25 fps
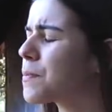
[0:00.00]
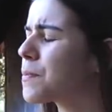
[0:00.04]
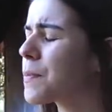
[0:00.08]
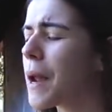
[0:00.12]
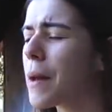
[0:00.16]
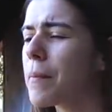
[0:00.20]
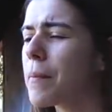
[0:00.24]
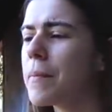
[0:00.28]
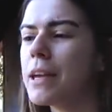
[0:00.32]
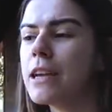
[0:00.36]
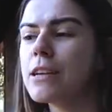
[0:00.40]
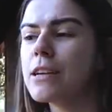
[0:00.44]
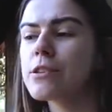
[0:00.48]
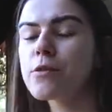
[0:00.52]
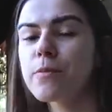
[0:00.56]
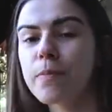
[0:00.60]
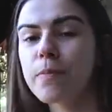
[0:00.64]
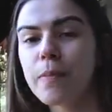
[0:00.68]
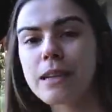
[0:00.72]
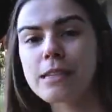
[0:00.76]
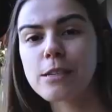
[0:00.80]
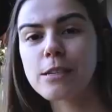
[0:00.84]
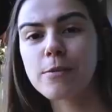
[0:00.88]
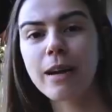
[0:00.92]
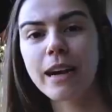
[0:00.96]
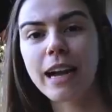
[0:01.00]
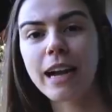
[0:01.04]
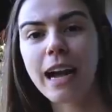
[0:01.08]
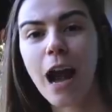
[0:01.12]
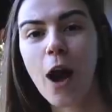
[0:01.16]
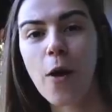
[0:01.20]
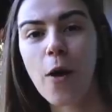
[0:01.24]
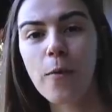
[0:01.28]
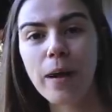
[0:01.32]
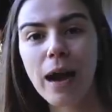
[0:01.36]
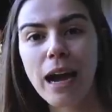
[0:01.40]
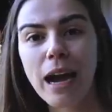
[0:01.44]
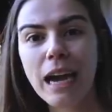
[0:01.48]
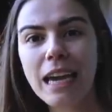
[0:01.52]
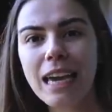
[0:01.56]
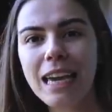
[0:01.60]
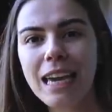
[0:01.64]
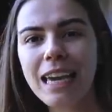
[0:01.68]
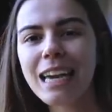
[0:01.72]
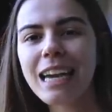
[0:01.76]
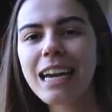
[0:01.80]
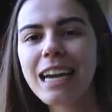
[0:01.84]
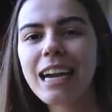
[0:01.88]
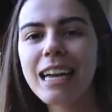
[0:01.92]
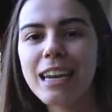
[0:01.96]
Pra mim isso passa uma calma
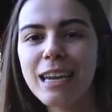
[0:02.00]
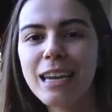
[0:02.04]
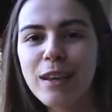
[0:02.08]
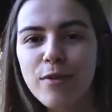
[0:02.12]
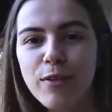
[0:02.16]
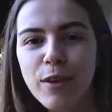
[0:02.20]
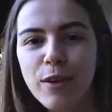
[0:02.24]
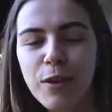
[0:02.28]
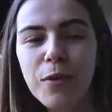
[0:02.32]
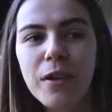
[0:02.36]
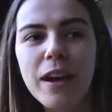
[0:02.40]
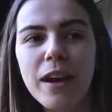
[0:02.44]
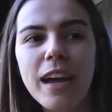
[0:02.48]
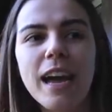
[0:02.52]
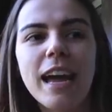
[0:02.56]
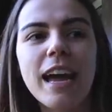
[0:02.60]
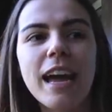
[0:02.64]
incrível.